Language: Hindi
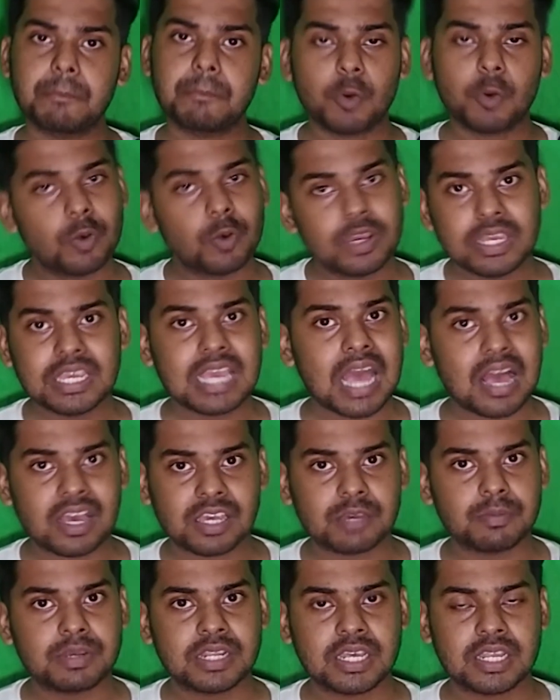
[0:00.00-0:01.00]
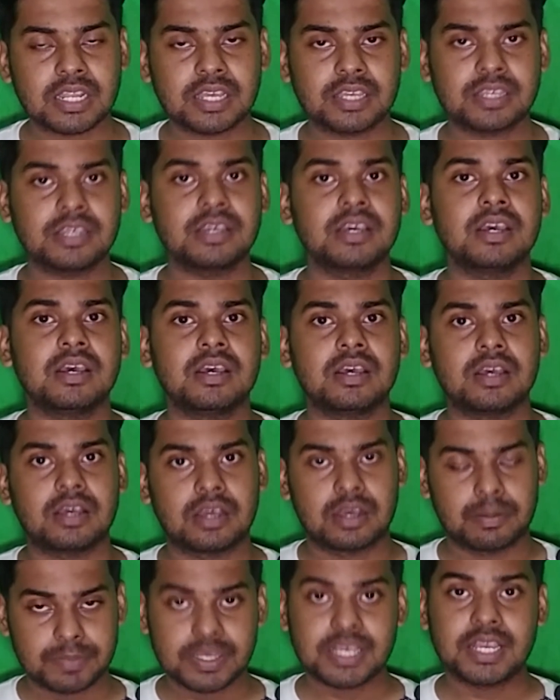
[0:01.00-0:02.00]
को ही आगे बनाना है
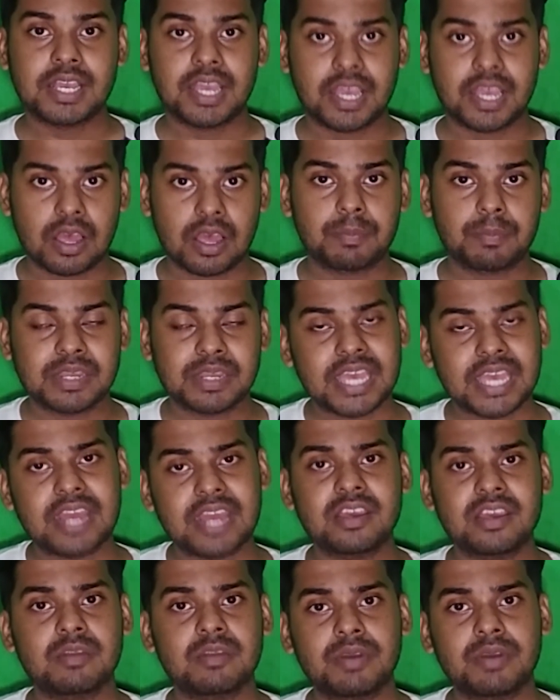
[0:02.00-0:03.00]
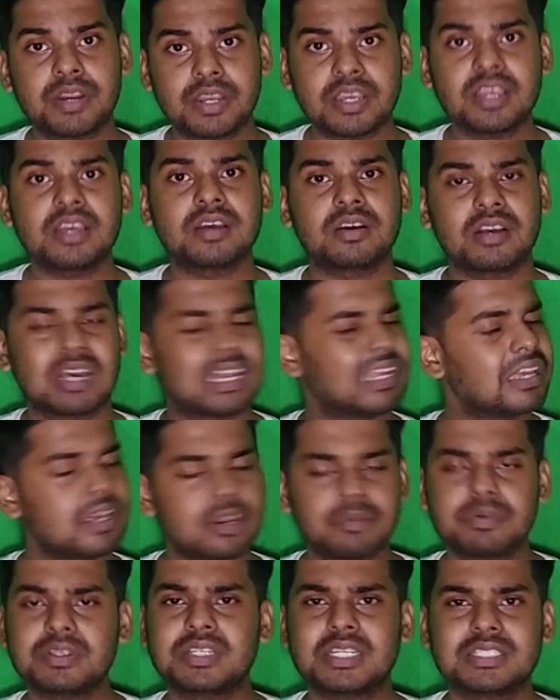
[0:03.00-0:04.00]
अपने अपने कैरियर में ठीक है करियर
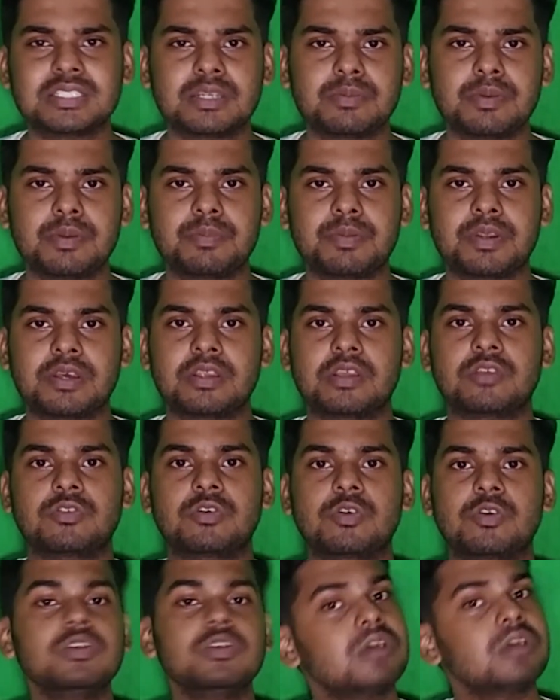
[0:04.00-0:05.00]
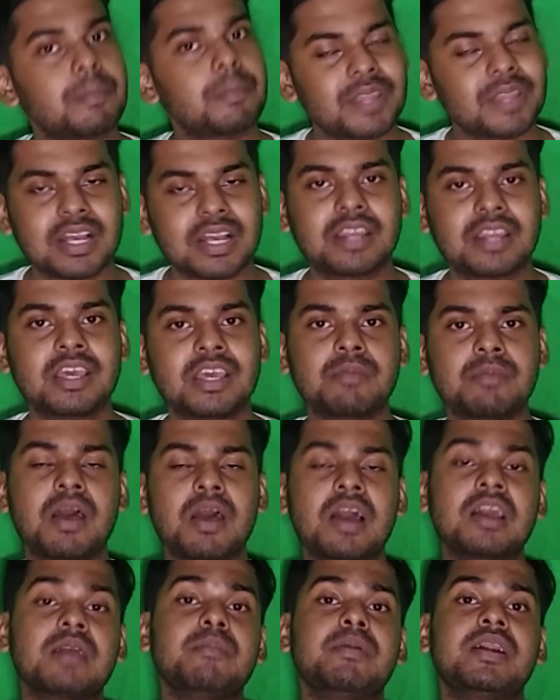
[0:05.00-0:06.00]
में जैसा भी प्रनाउंस करो अपने करियर में
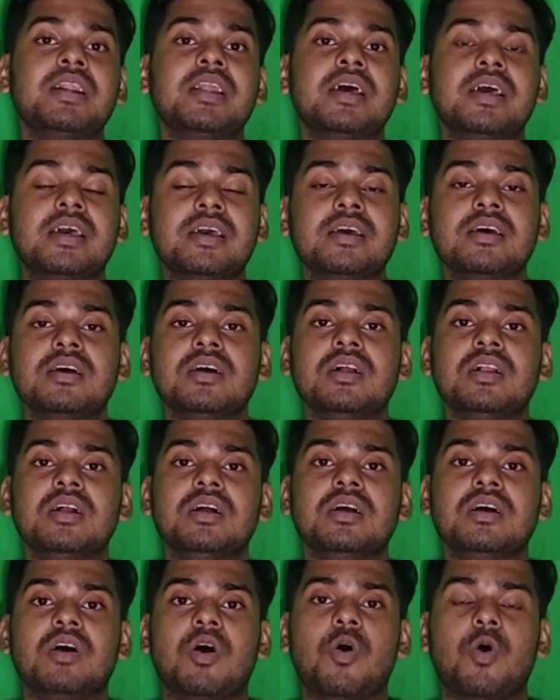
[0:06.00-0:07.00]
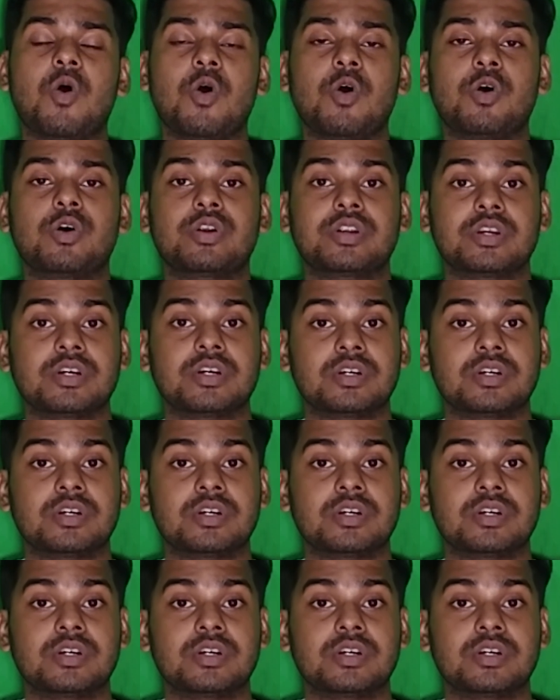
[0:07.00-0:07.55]
आगे बढ़ना है और